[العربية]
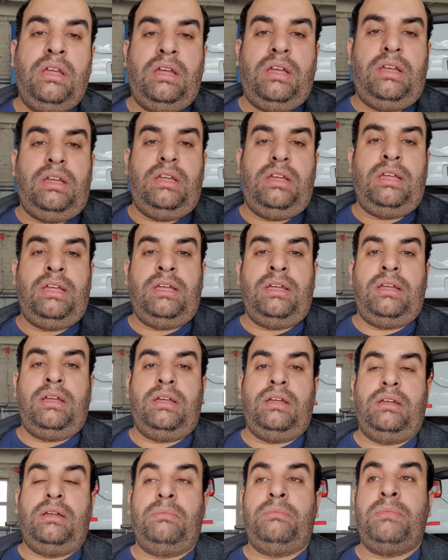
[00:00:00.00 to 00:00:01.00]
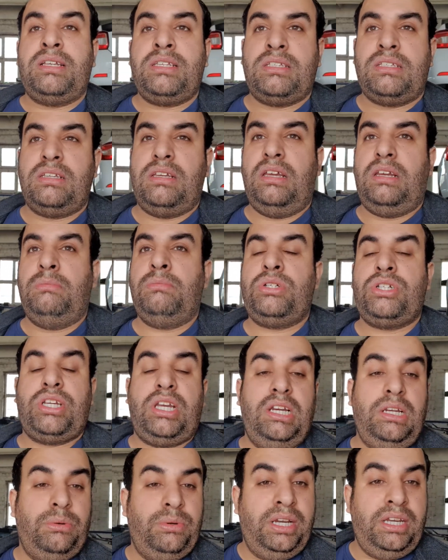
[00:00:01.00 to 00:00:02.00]
آه، بس
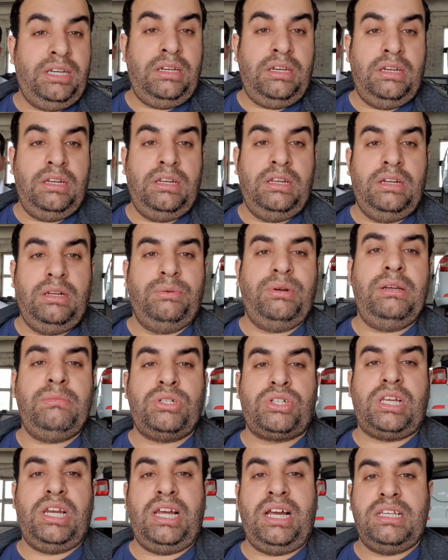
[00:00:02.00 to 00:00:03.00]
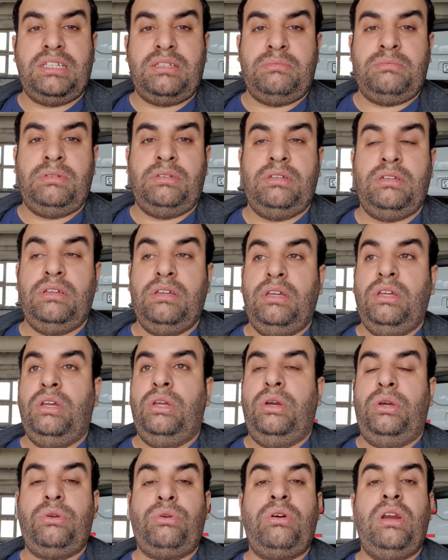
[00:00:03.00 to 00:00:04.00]
المشكله وين وين المشكله حازم
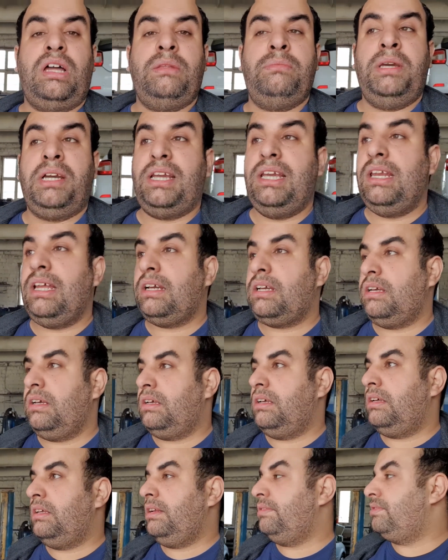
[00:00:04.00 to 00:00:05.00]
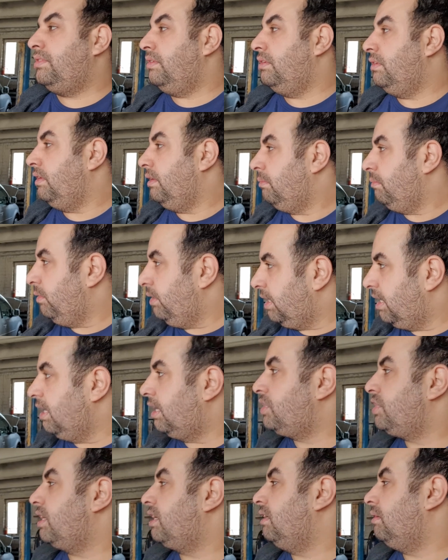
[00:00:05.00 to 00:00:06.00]
انه كل واحد بيحكي لك نفس بيحكي لك
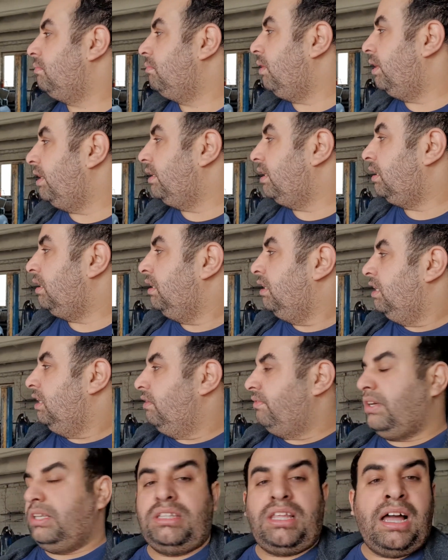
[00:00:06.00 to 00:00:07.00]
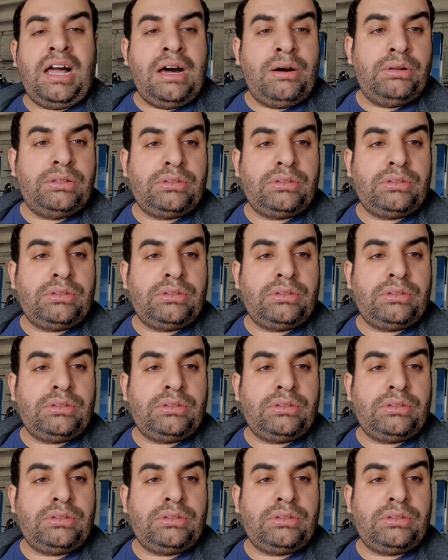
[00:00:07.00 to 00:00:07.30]
شكل معين فانت حاول